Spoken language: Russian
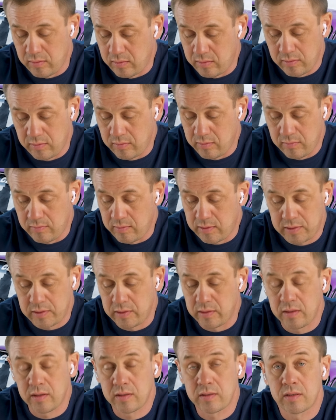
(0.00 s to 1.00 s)
Это или, вас
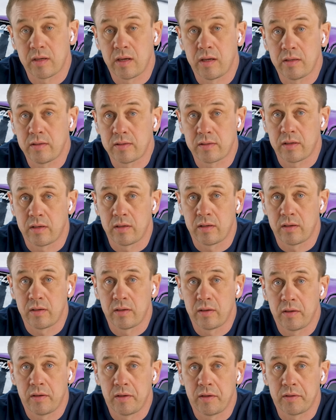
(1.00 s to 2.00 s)
не касается.
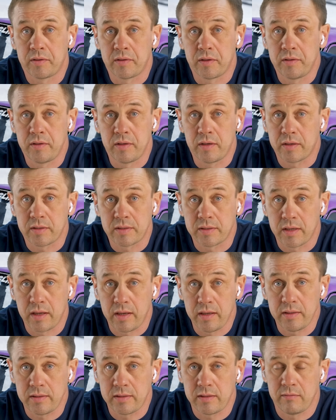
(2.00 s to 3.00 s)
Может, это не
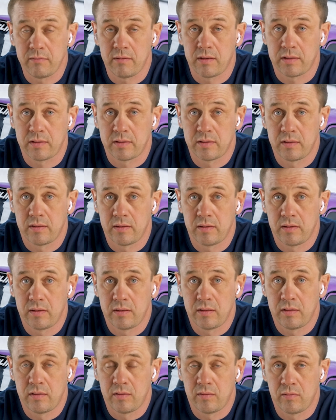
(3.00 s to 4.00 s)
касается вас.
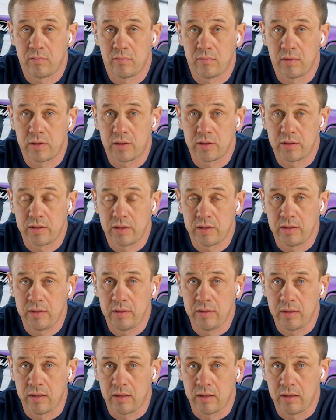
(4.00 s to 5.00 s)
У
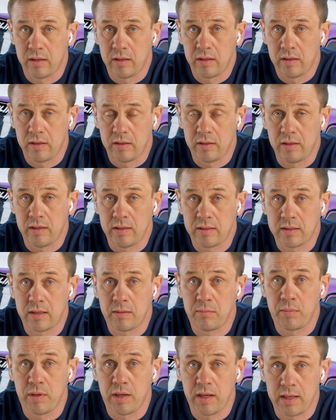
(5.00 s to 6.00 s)
гражданина случае, есть
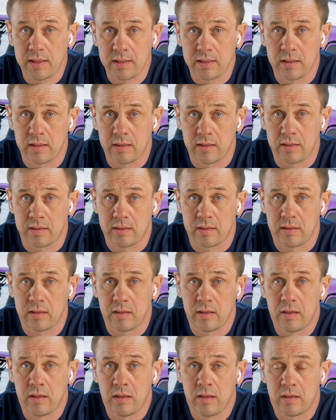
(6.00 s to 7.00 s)
обязанность
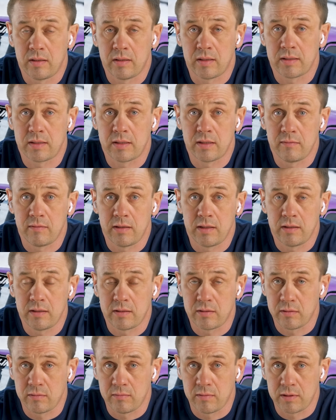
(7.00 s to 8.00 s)
на, на основании
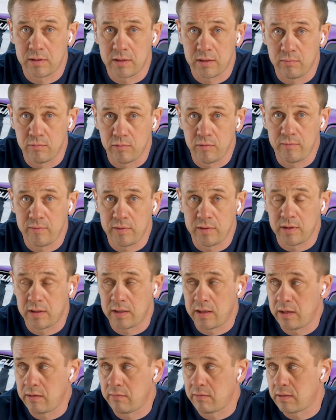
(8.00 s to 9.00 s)
127
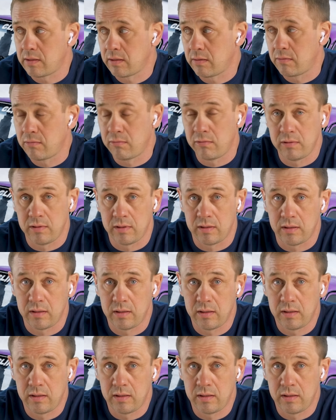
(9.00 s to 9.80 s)
федерального закона.